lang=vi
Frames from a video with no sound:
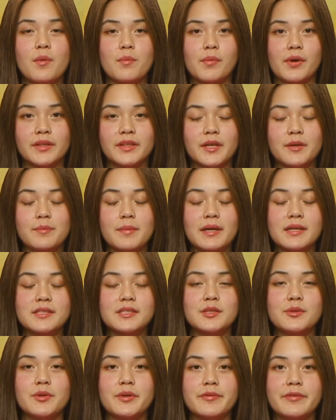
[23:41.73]
Mọi thắc mắc
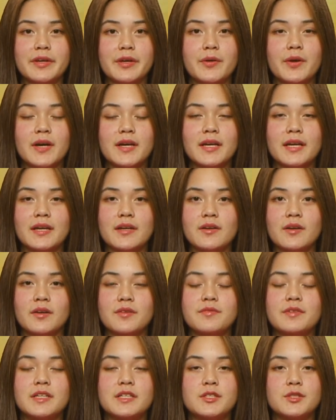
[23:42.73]
xin quý vị hoan hỷ
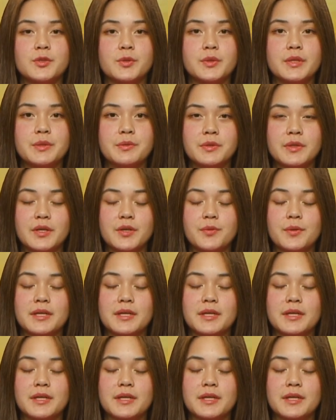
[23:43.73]
gọi về chùa điều ngự